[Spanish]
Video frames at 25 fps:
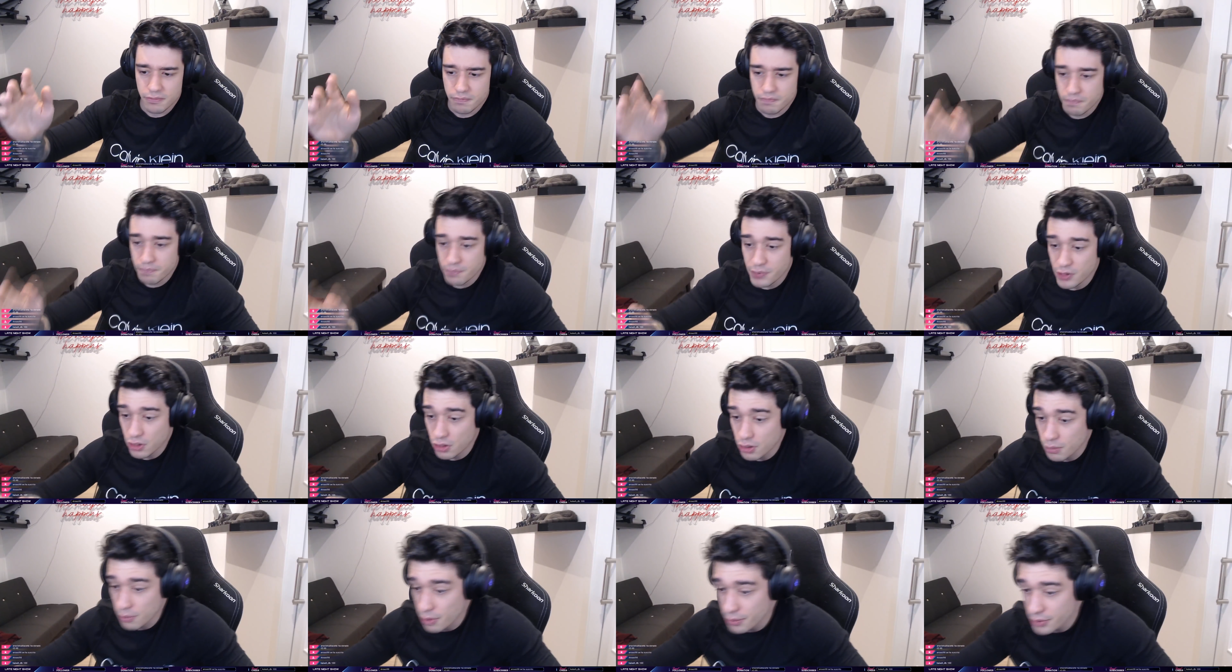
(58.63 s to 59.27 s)

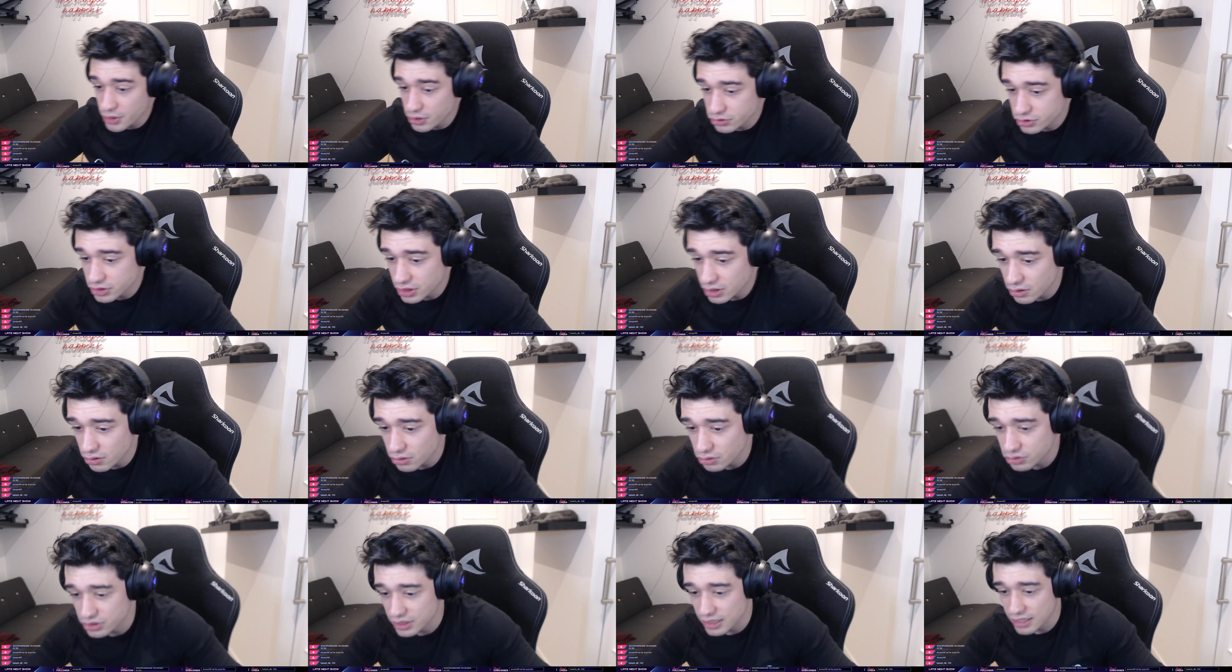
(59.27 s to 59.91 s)
Pero como bien os
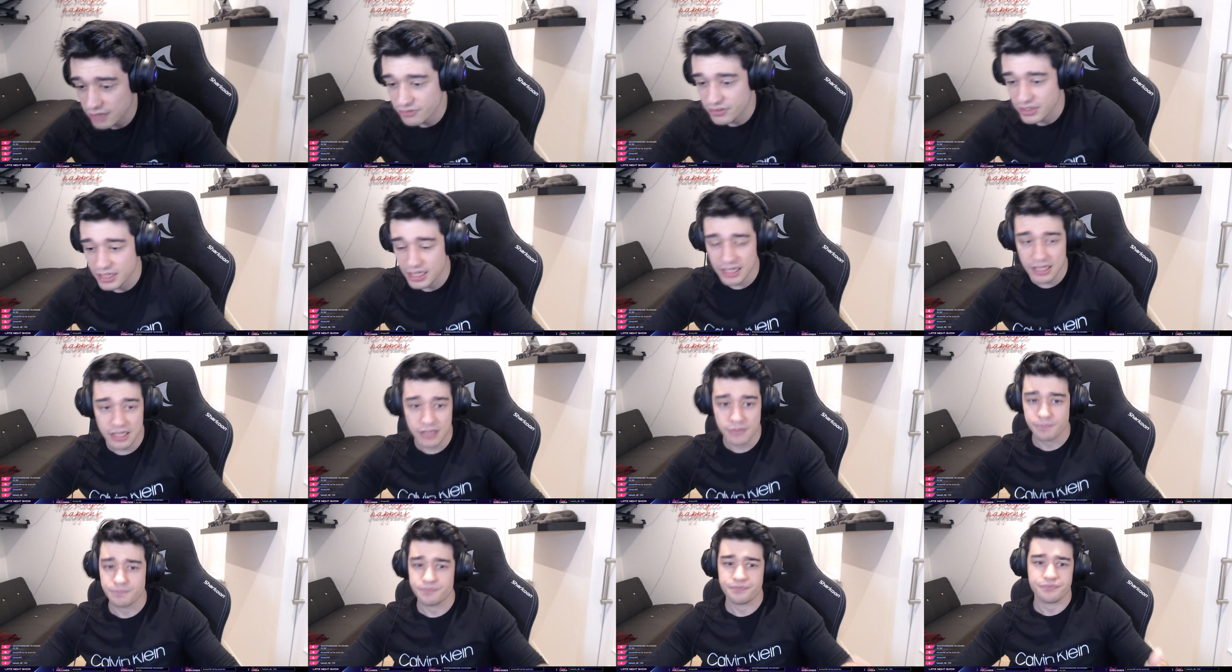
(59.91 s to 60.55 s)
digo, o sea, al
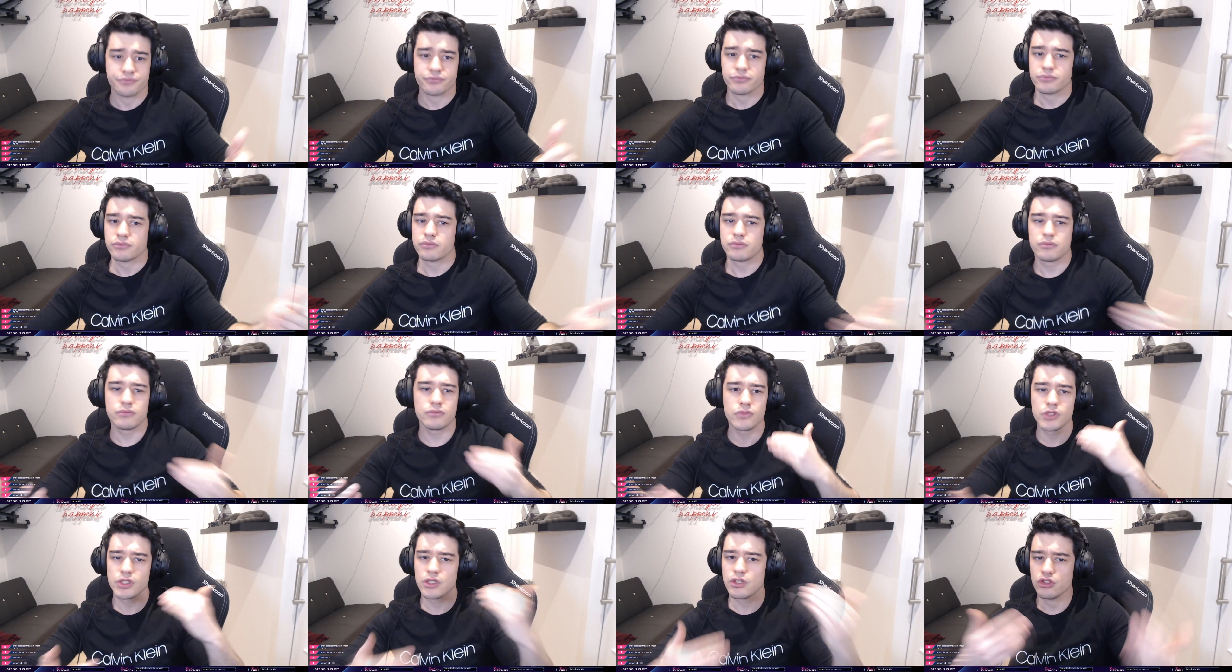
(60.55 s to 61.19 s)
final
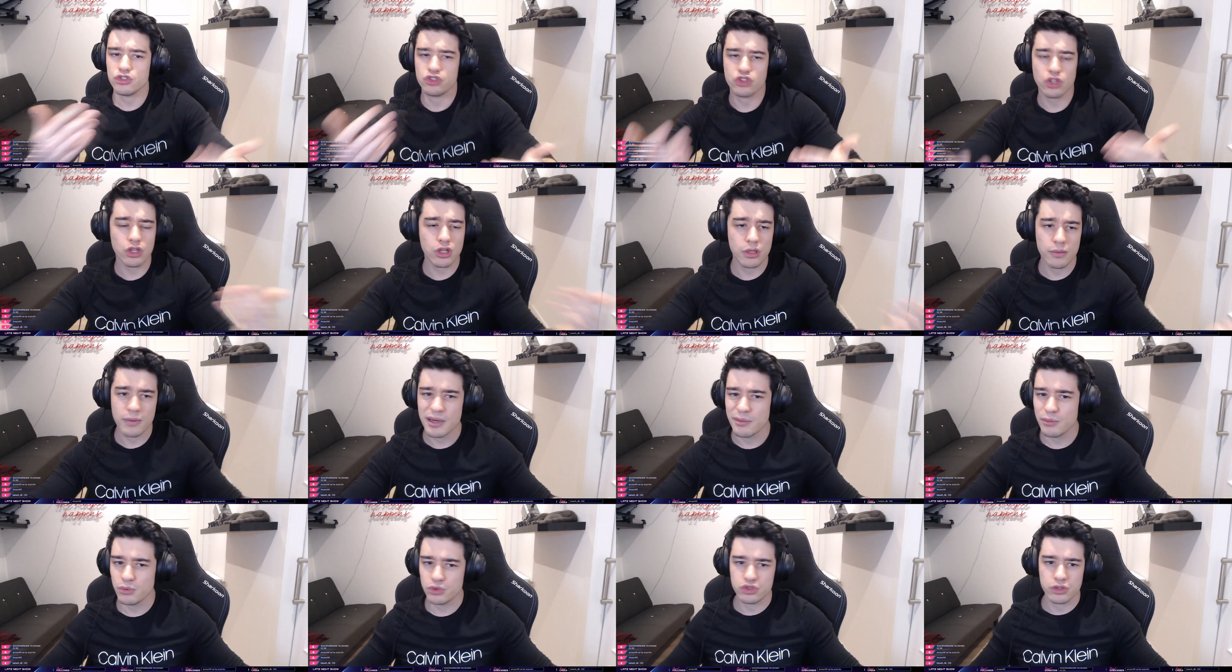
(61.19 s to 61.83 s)
todo
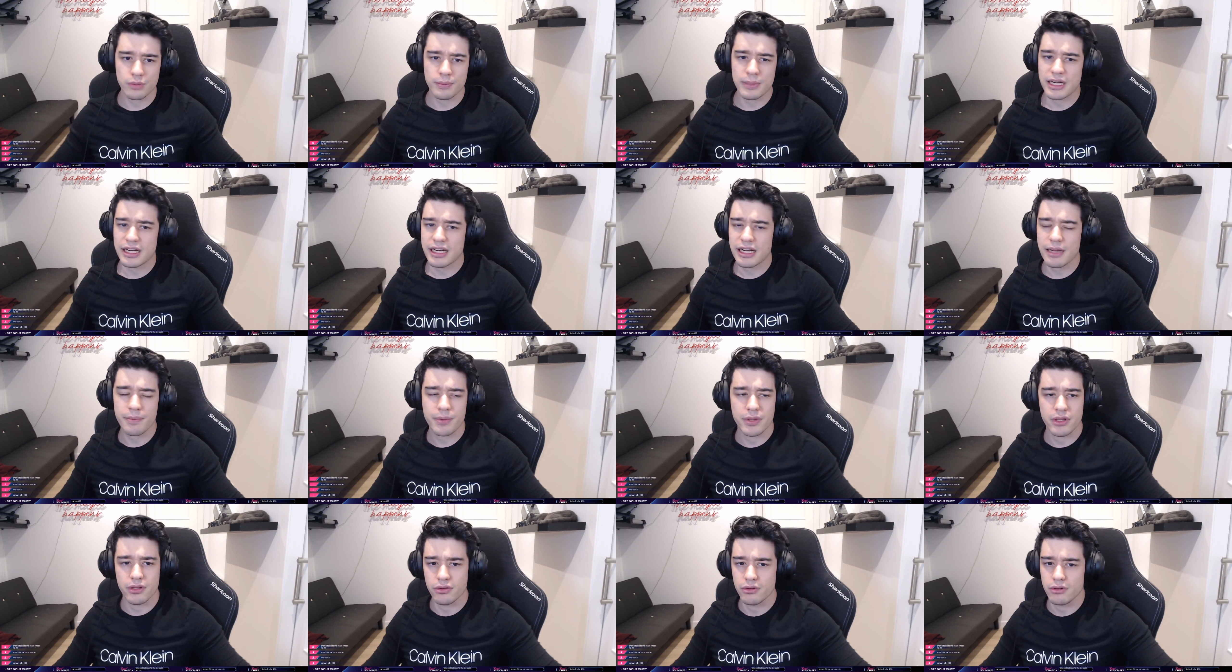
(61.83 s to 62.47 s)
va mucho más
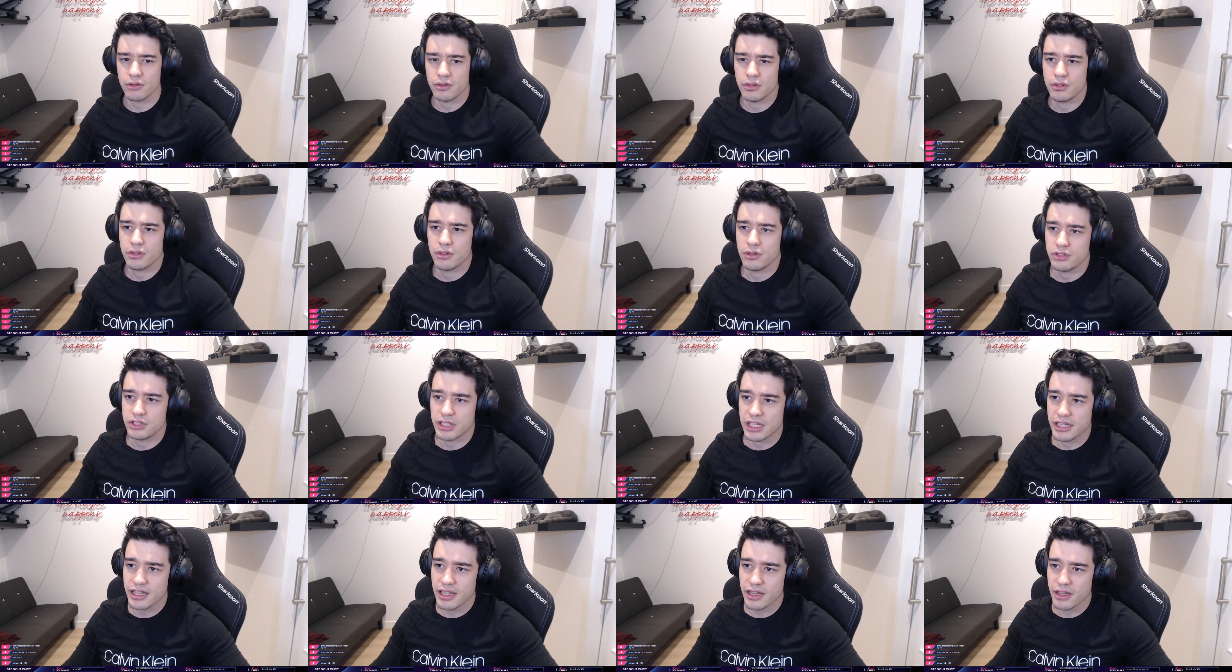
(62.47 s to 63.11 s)
rápido. O
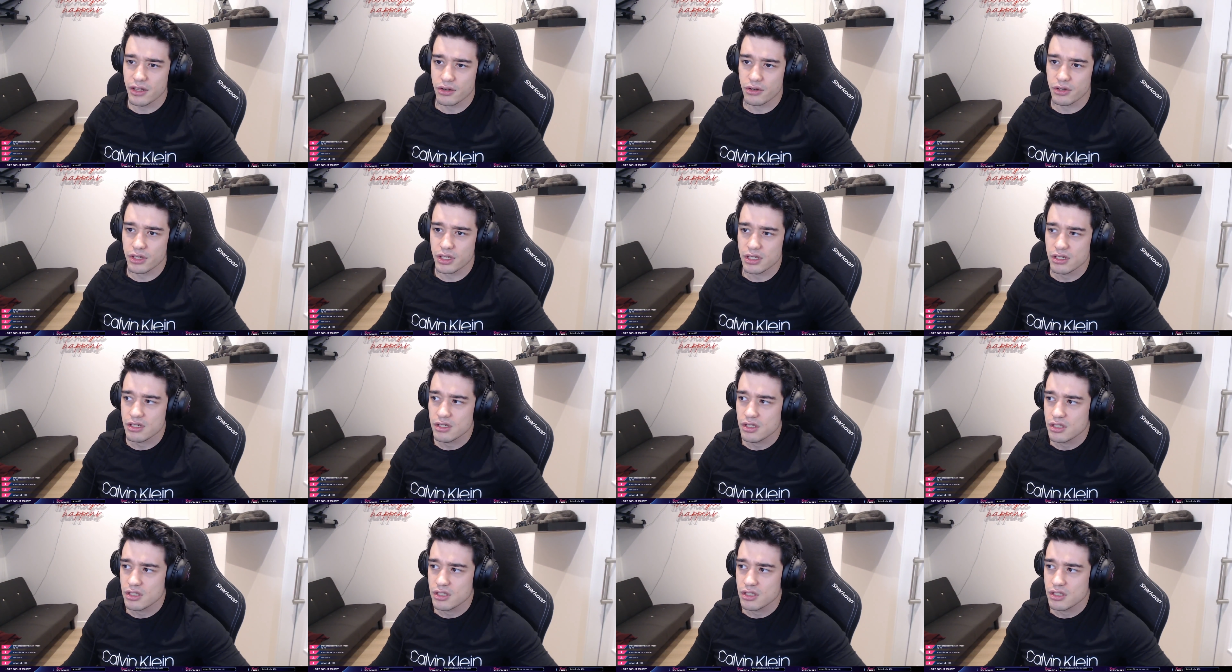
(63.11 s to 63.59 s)
sea, a día de hoy,